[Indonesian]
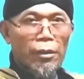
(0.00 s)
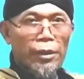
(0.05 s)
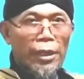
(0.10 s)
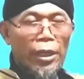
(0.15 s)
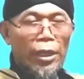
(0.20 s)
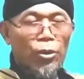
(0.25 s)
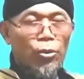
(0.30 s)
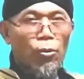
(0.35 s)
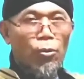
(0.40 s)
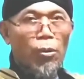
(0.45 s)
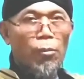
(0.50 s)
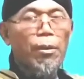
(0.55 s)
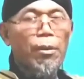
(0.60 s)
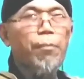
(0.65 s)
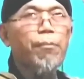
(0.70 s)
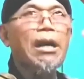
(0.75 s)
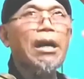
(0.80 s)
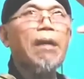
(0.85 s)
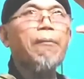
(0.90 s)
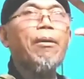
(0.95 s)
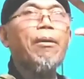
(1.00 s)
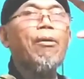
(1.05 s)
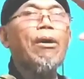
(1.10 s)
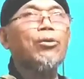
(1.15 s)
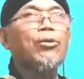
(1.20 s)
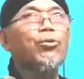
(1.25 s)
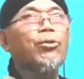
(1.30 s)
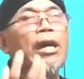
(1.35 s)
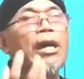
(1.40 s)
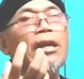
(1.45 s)
yaitu beberapa
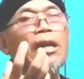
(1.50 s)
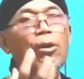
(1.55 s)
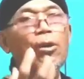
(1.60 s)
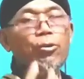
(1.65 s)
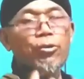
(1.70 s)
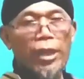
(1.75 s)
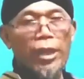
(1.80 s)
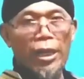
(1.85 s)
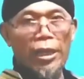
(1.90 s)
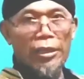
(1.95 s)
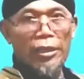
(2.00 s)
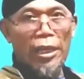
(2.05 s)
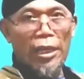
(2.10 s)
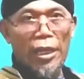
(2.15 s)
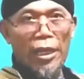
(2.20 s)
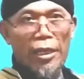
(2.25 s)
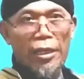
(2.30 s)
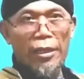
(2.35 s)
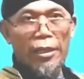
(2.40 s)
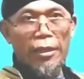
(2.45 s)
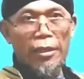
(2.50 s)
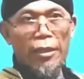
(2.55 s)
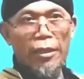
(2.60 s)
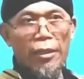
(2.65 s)
waktu yang lalu saya katakan,